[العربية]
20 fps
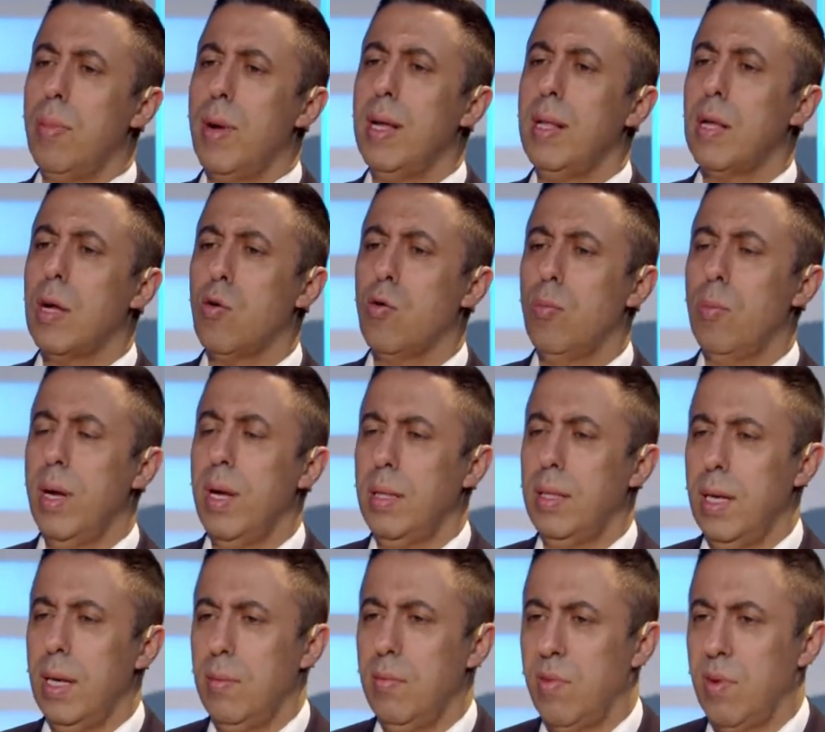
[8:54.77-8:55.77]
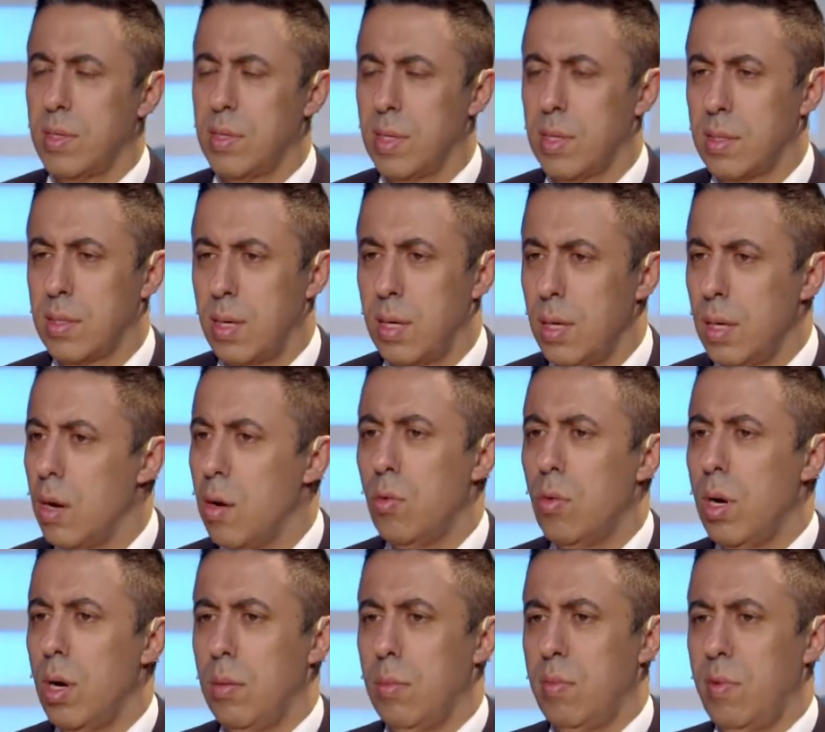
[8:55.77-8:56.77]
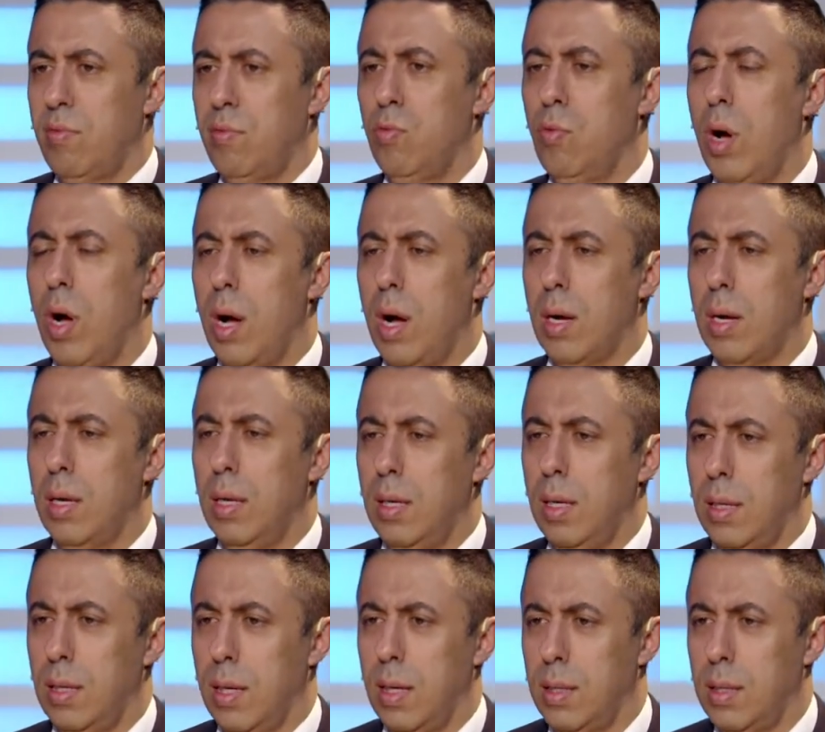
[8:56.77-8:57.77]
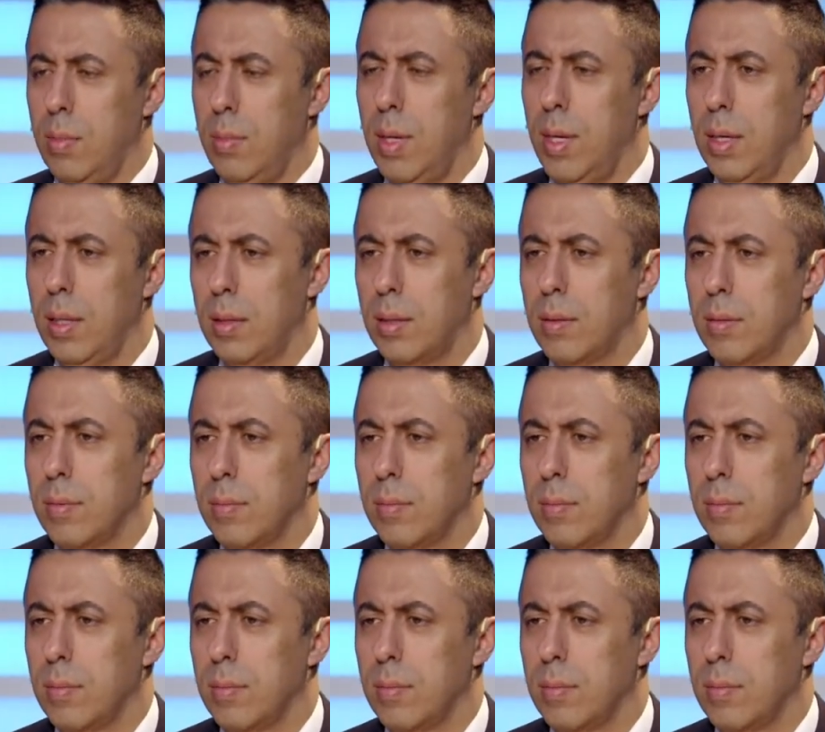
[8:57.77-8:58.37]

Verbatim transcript: بينك وبين نايف فيصل صايغ أو لا مفتوحة على كل الاحتمالات